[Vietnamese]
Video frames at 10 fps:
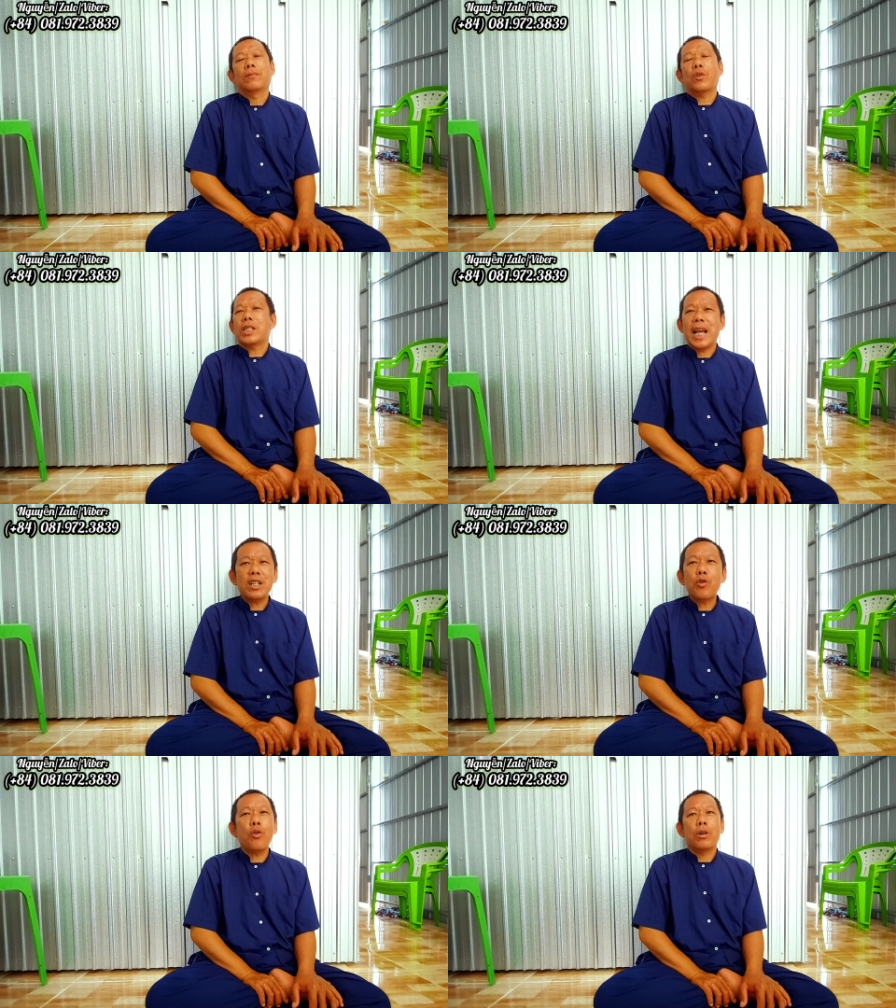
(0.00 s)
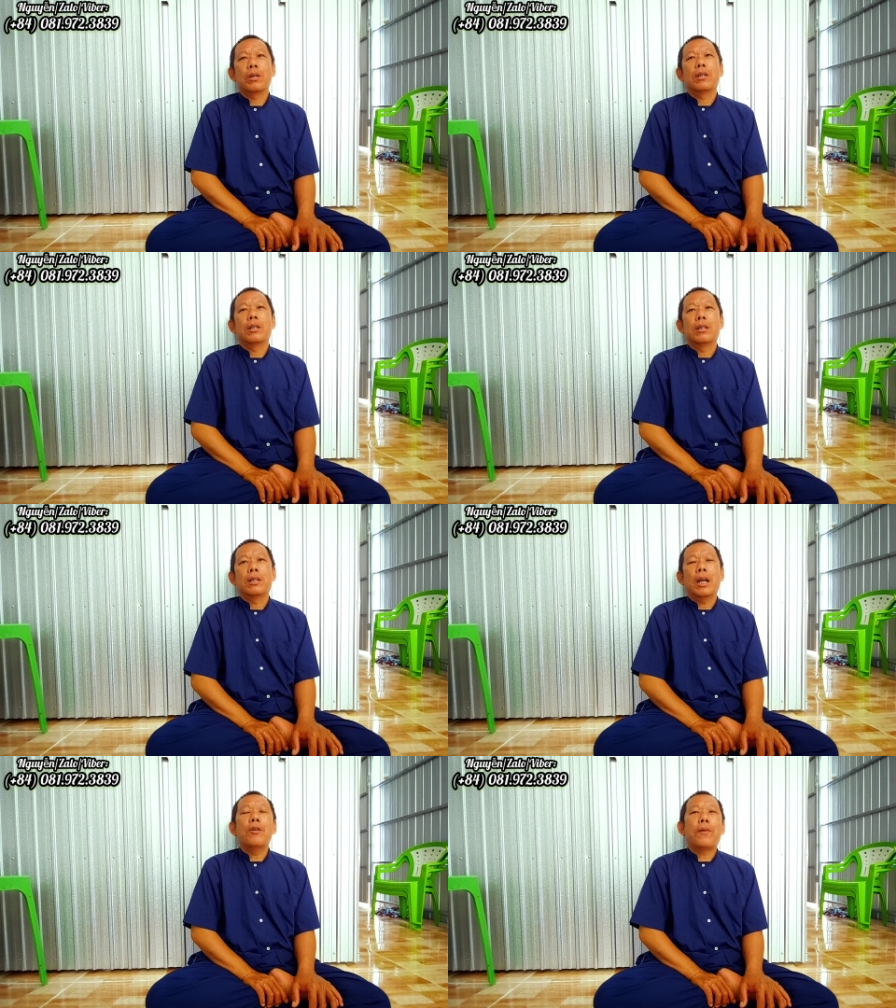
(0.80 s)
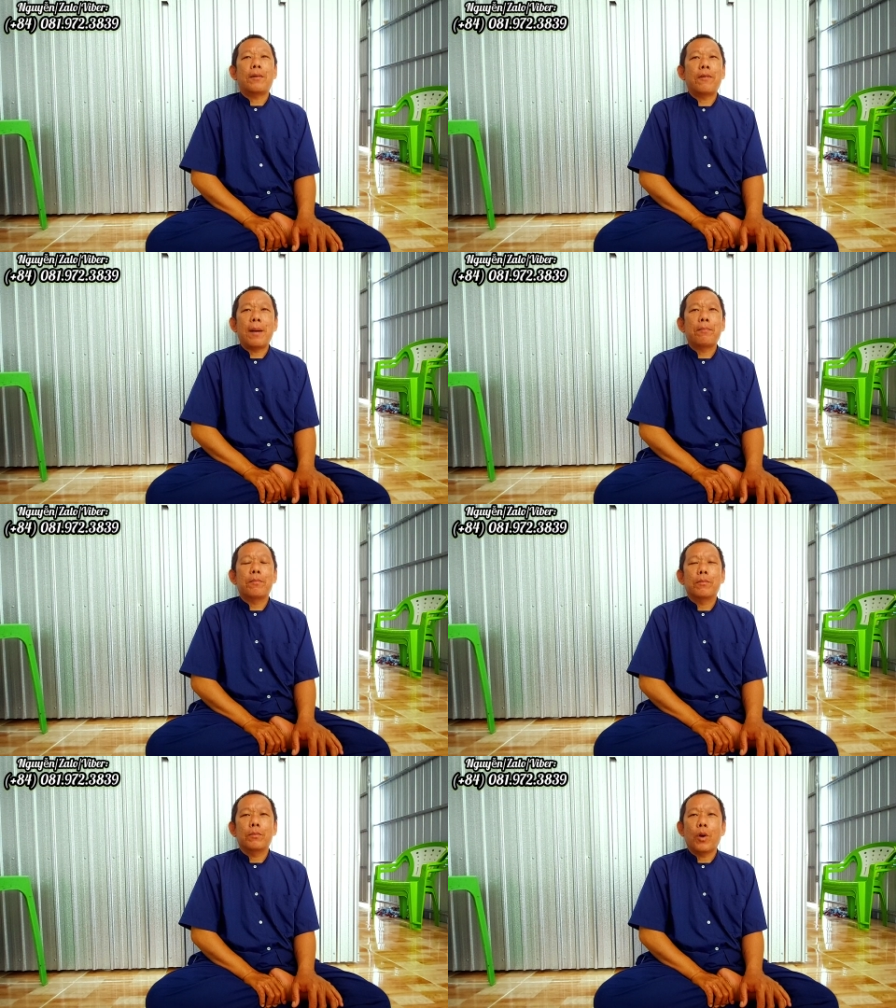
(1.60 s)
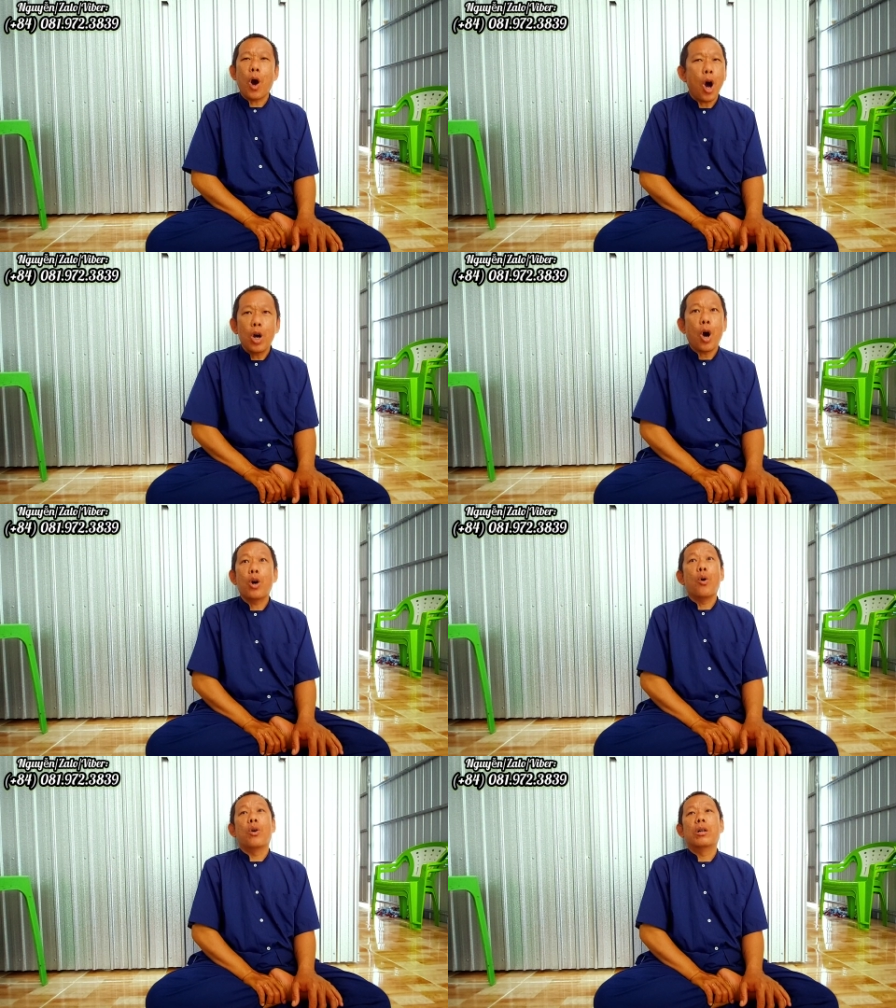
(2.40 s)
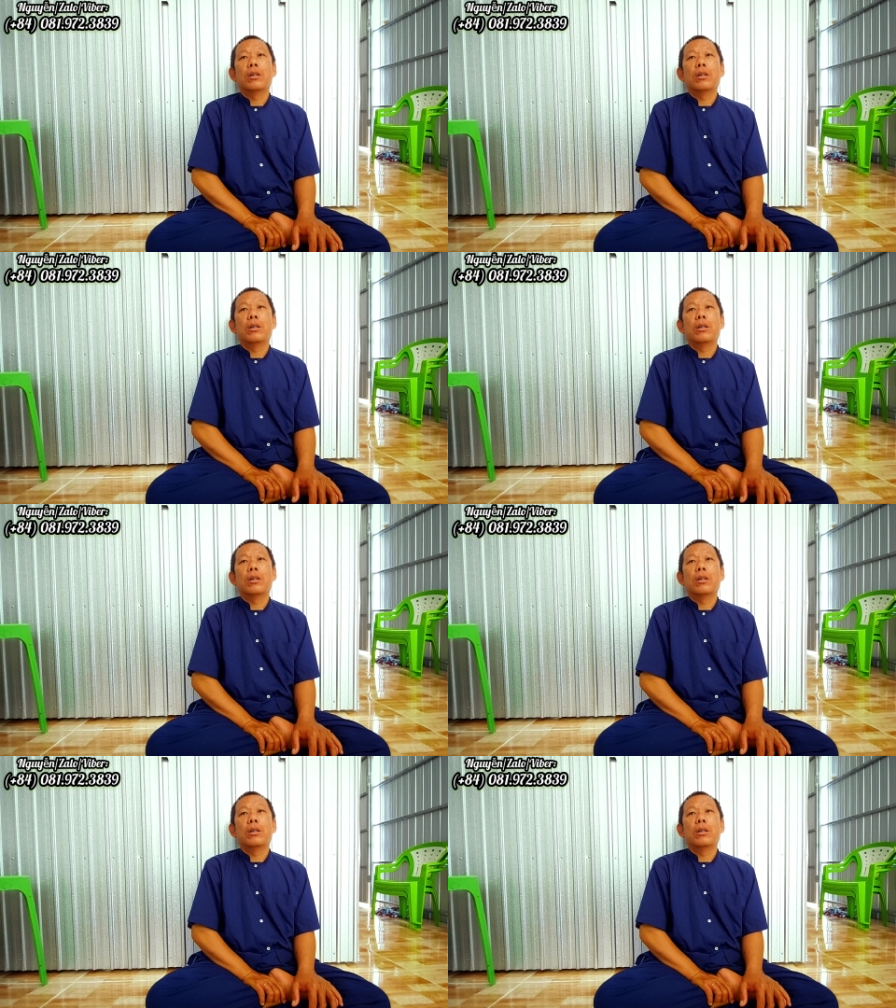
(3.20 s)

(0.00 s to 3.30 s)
cho sáng suốt hiểu Phật pháp gõ ngọn nguồn